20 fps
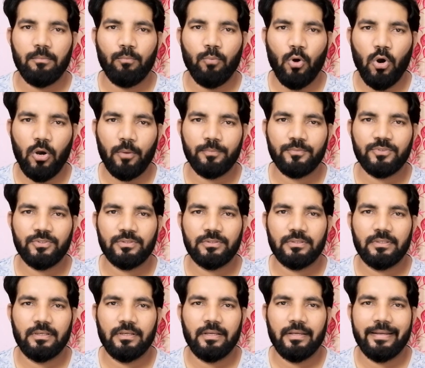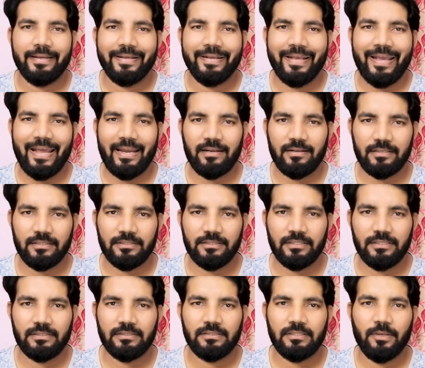బాంబ్స్
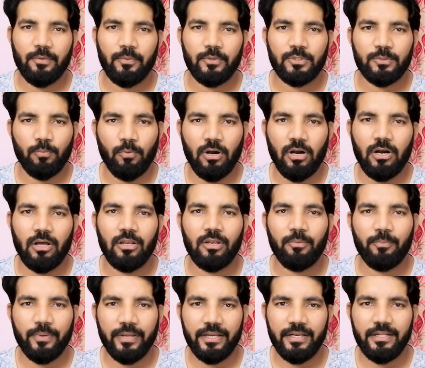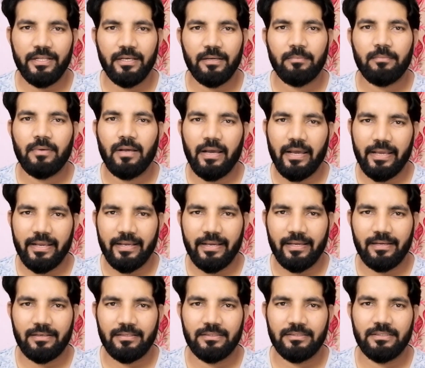క్యాట్రిడ్జెస్ స్మాల్ మీడియం హై
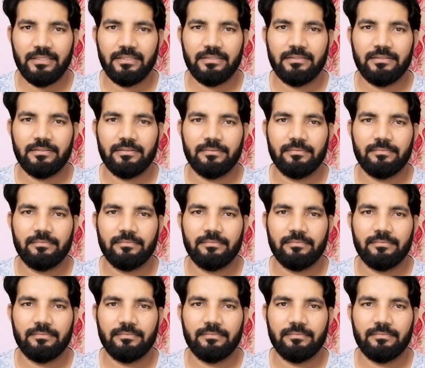క్యాట్రిడ్జెస్